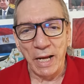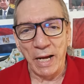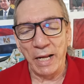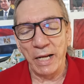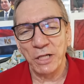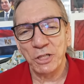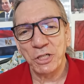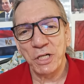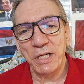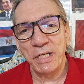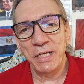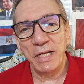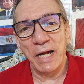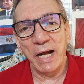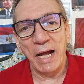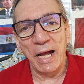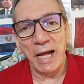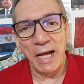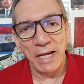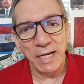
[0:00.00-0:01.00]
علشان
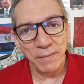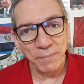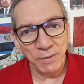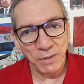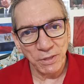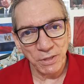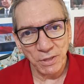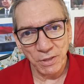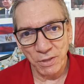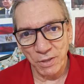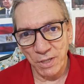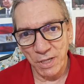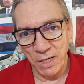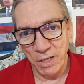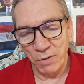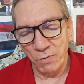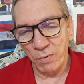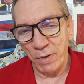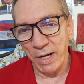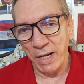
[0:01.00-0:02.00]
يحارب
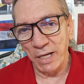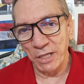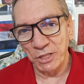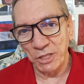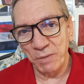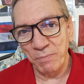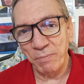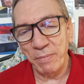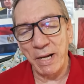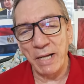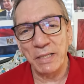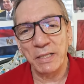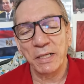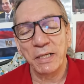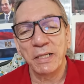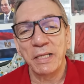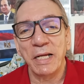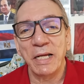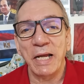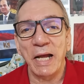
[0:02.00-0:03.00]
التجراي وعلشان بعد
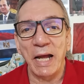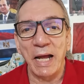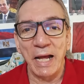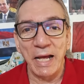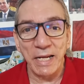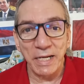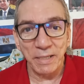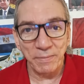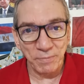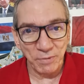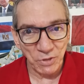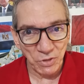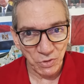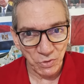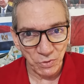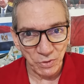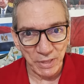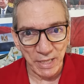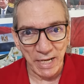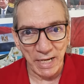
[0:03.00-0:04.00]
كده يحارب
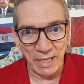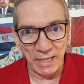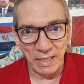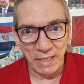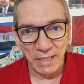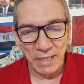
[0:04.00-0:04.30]
السودان